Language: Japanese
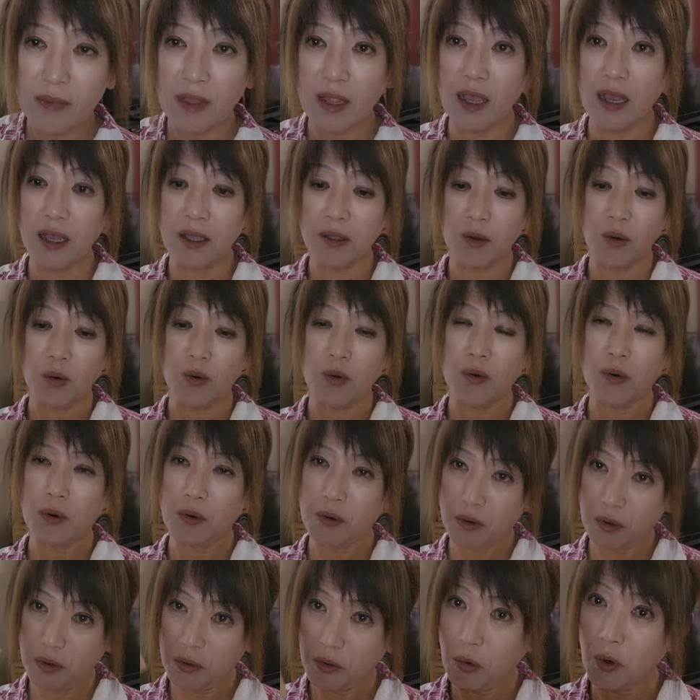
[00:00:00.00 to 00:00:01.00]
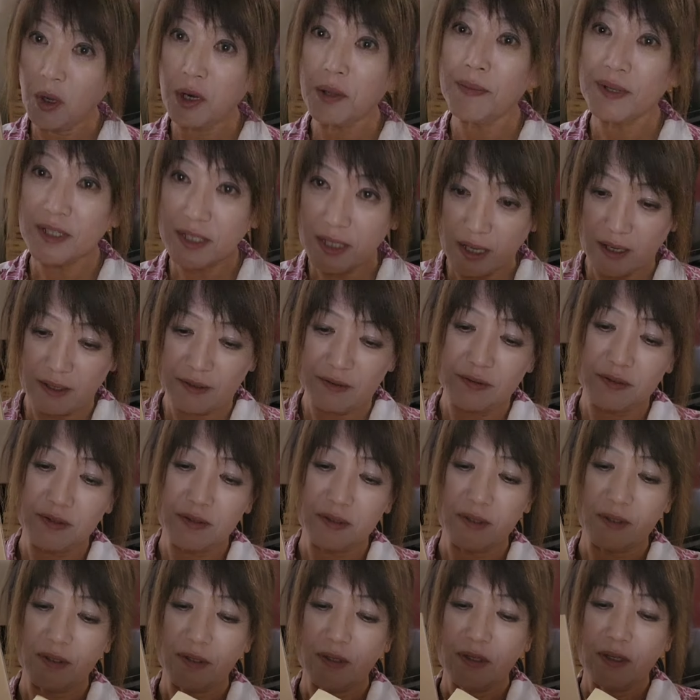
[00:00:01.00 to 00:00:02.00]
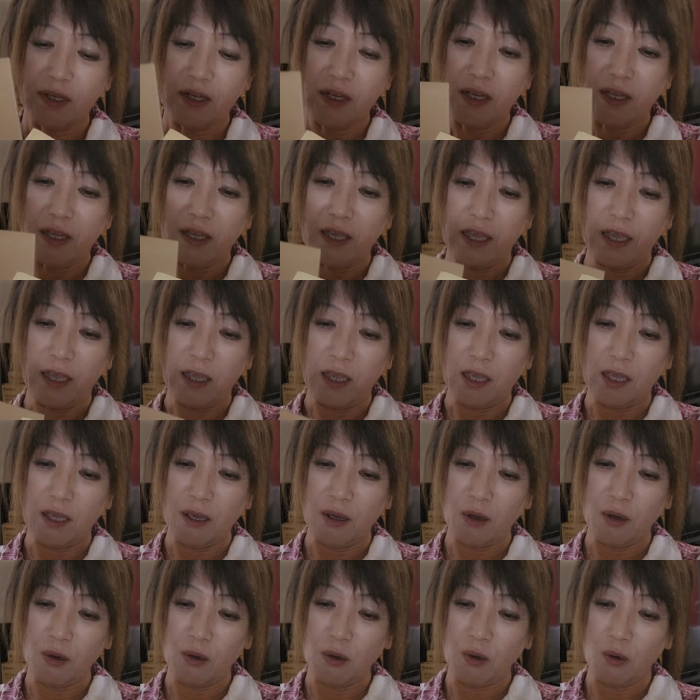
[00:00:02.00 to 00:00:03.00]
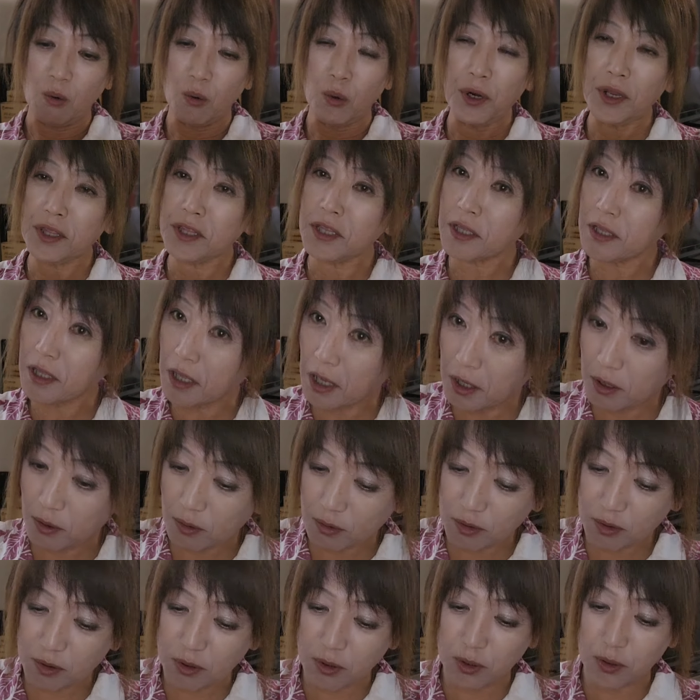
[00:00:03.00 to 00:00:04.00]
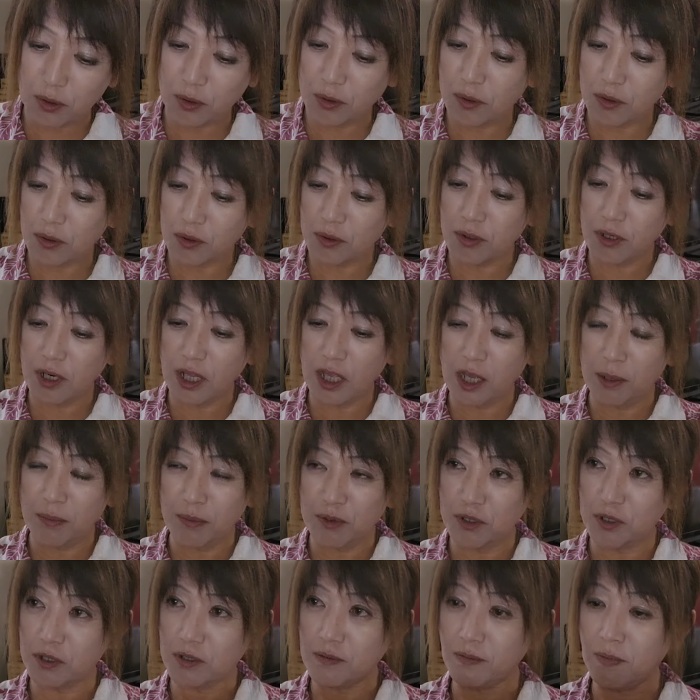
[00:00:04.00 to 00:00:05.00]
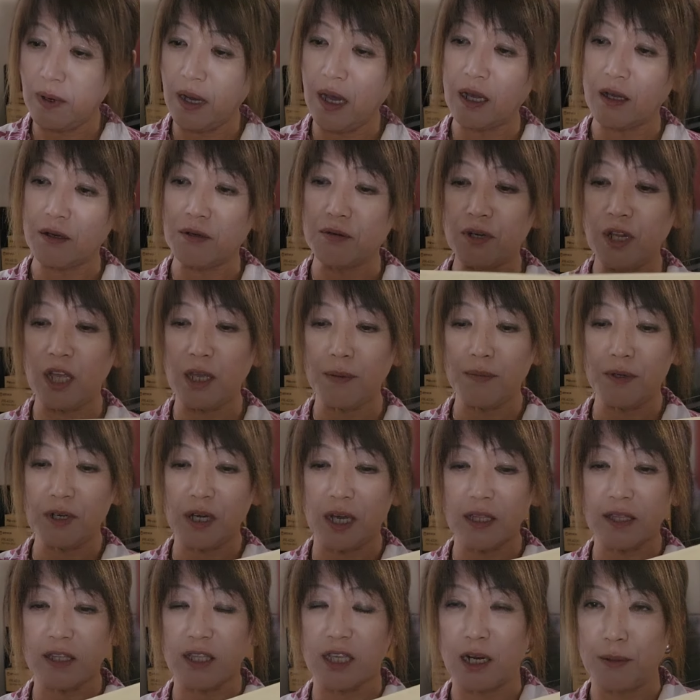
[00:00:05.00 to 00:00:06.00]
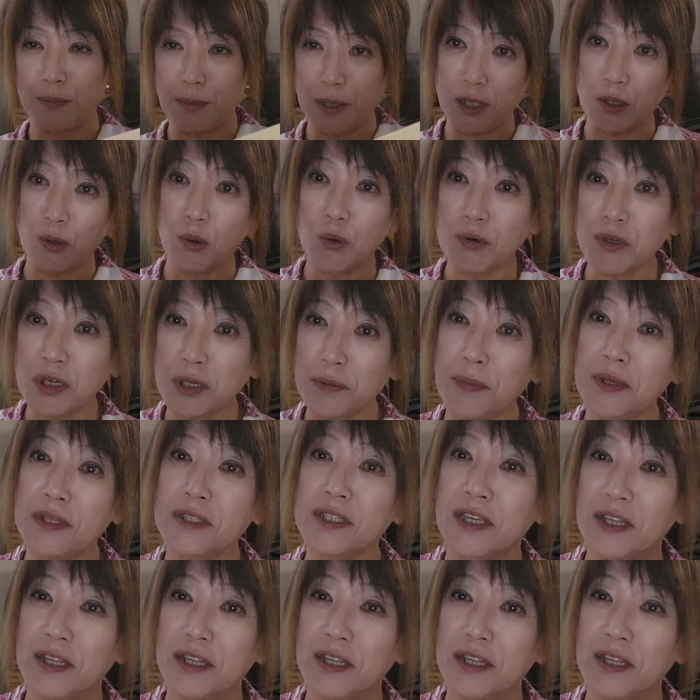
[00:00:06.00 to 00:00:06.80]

あの折れません。えー、折れてたよっていうクレーム、まあ、クレームがあったらまた送ります